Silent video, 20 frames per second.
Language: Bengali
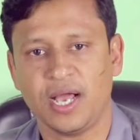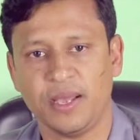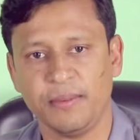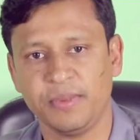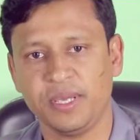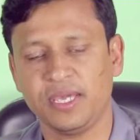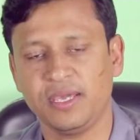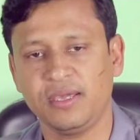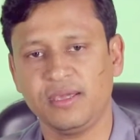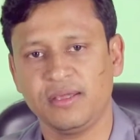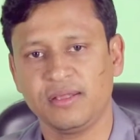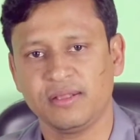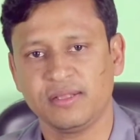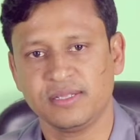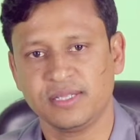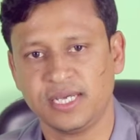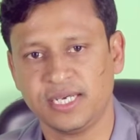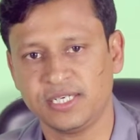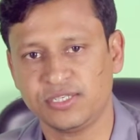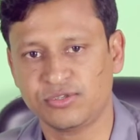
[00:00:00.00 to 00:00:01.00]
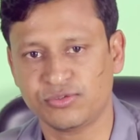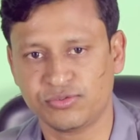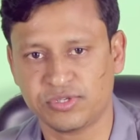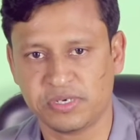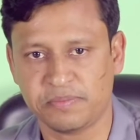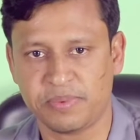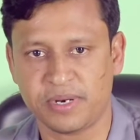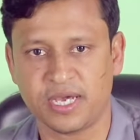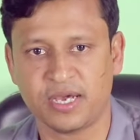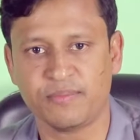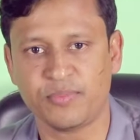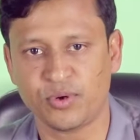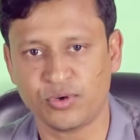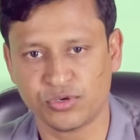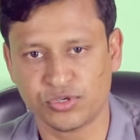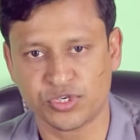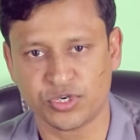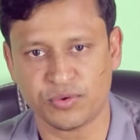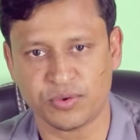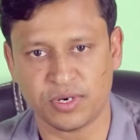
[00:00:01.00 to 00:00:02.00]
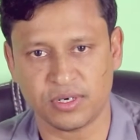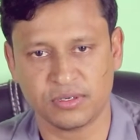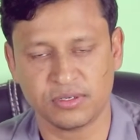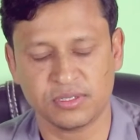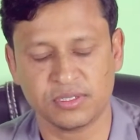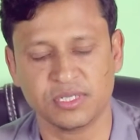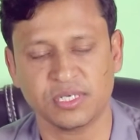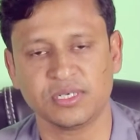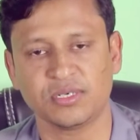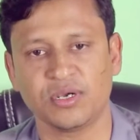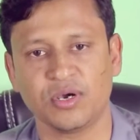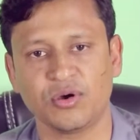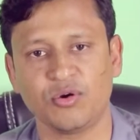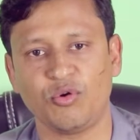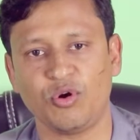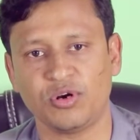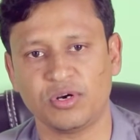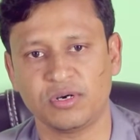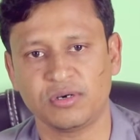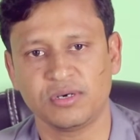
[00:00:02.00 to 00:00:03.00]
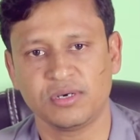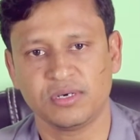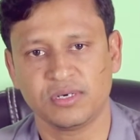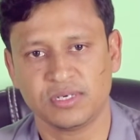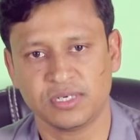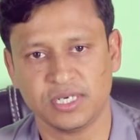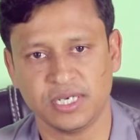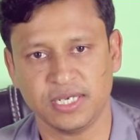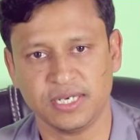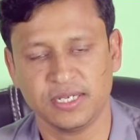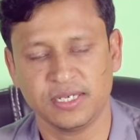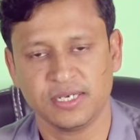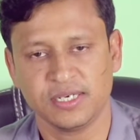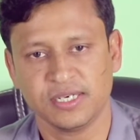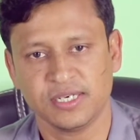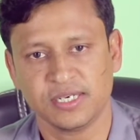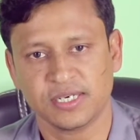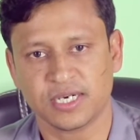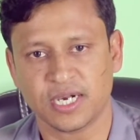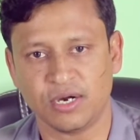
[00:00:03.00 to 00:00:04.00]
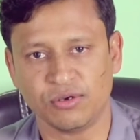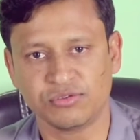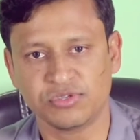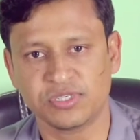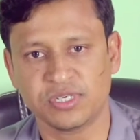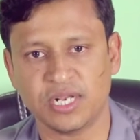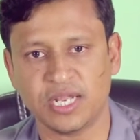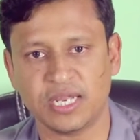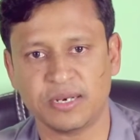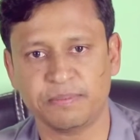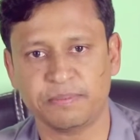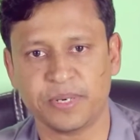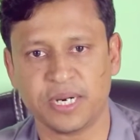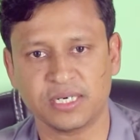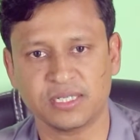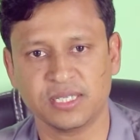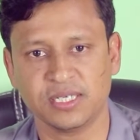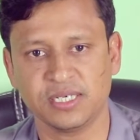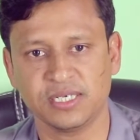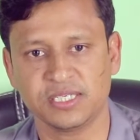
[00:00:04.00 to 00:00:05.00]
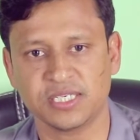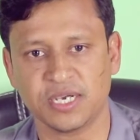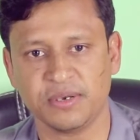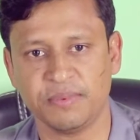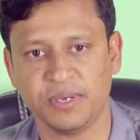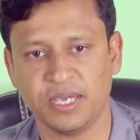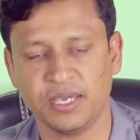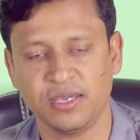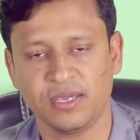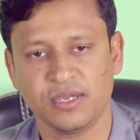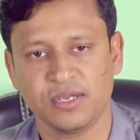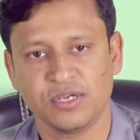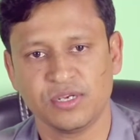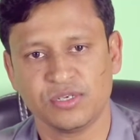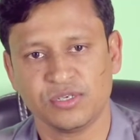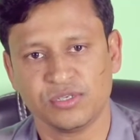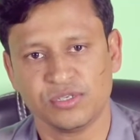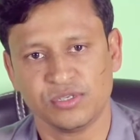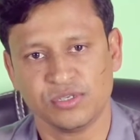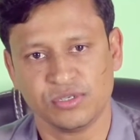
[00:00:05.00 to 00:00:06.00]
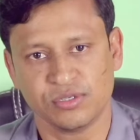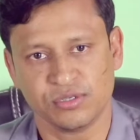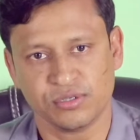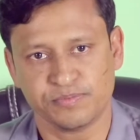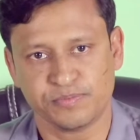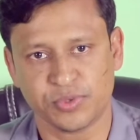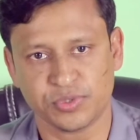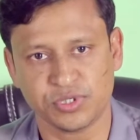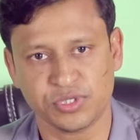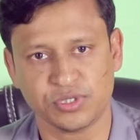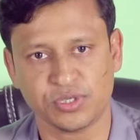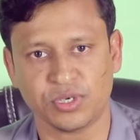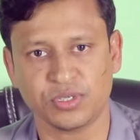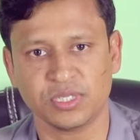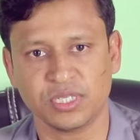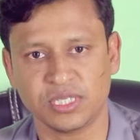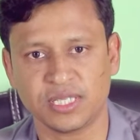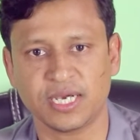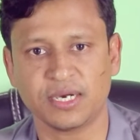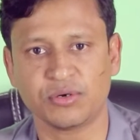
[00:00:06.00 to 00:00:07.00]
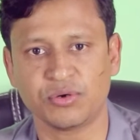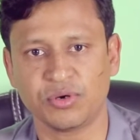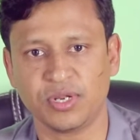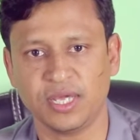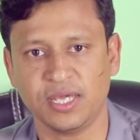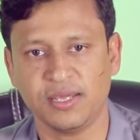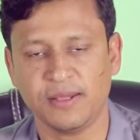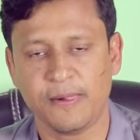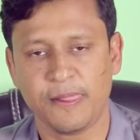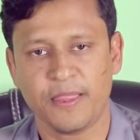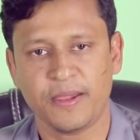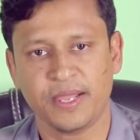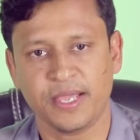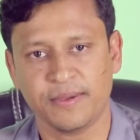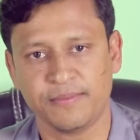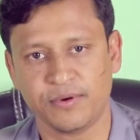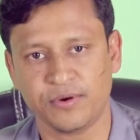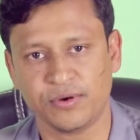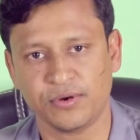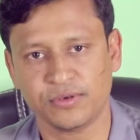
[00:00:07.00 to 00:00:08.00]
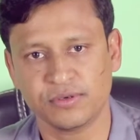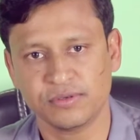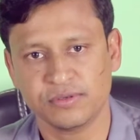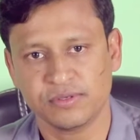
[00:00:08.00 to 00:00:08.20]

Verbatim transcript: আমি এই টুঙ্গিপাড়া পৌরসভার তিন নং ওয়ার্ডের কাউন্সিলর প্রার্থী হিসাবে প্রতিদ্বন্দ্বিতা করে এবং